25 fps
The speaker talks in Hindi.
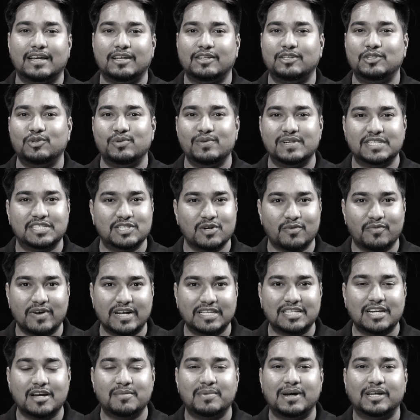है ना
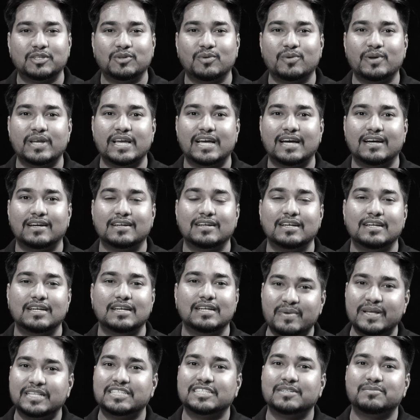यूनिवर्सिटी ऑफ हैदराबाद हो गया
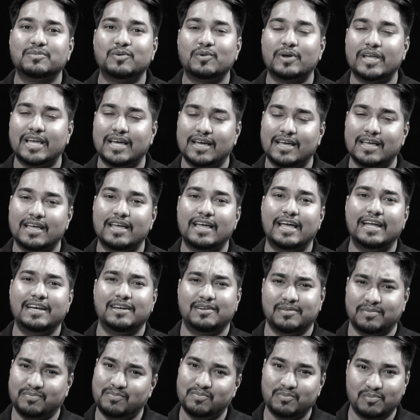एन हो गया
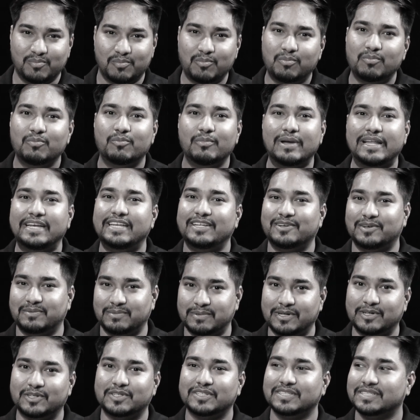एंड
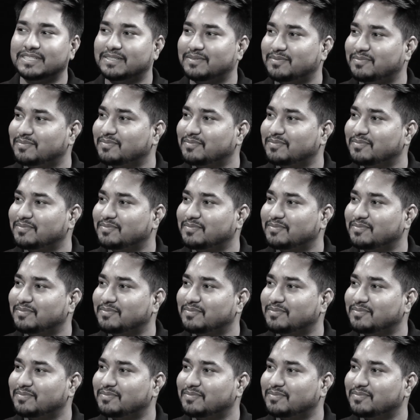मैनी और